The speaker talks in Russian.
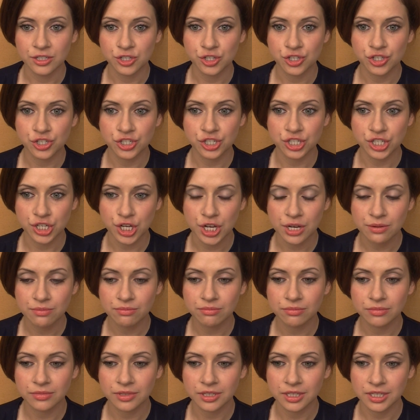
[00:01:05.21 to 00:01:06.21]
с
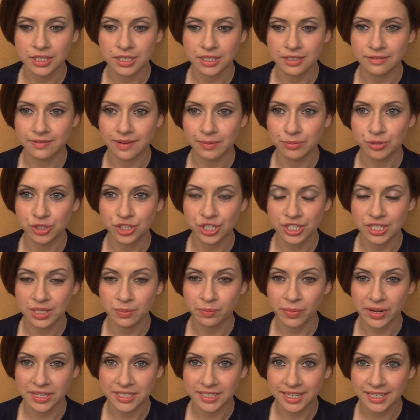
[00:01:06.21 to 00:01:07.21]
чем и вообще
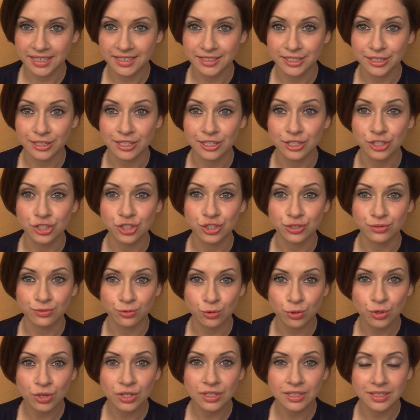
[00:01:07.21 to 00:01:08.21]
непонятно для
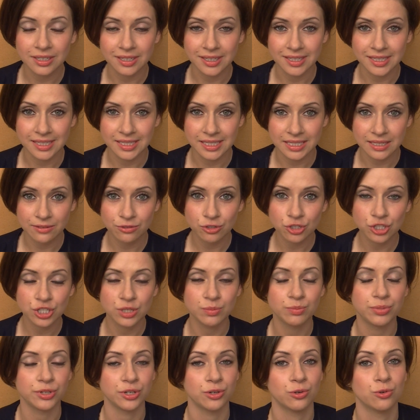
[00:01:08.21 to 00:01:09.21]
чего э, девушки
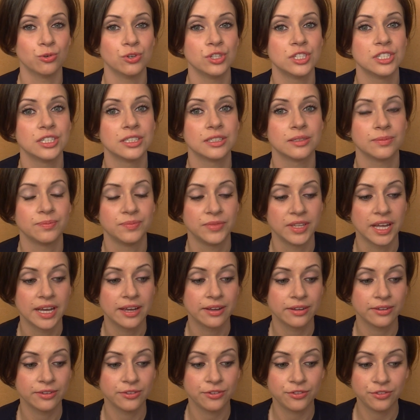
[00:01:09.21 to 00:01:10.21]
приходят
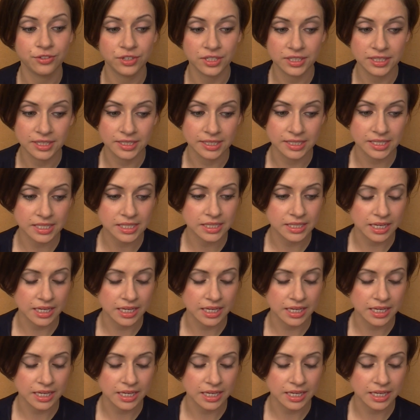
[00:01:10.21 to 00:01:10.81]
на фитнес.